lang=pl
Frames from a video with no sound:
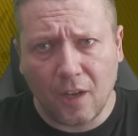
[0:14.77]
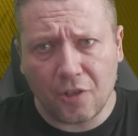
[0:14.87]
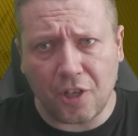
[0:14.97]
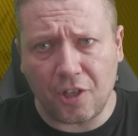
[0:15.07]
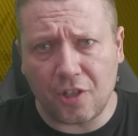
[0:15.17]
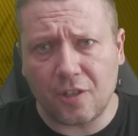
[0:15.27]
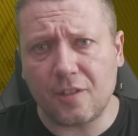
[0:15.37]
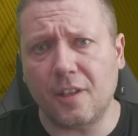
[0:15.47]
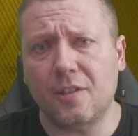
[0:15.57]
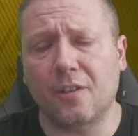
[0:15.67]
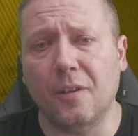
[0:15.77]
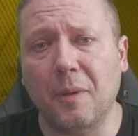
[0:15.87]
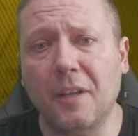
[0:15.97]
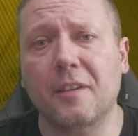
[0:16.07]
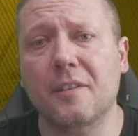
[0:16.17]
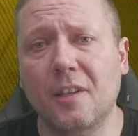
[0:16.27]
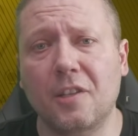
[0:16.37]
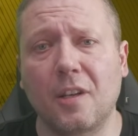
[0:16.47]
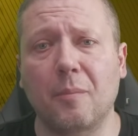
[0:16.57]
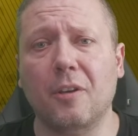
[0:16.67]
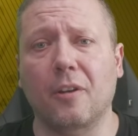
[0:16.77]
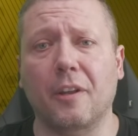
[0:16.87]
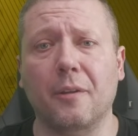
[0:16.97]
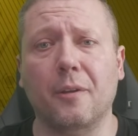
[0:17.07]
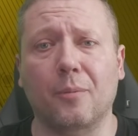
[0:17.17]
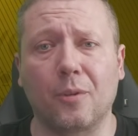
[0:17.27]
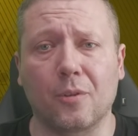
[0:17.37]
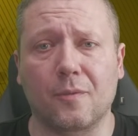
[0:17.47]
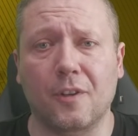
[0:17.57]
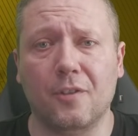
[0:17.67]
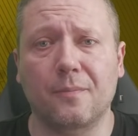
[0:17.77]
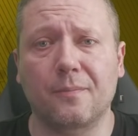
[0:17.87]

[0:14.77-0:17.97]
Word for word: Cześć, z tej strony Mike, zaczynamy kolejny Crypto Newsflash.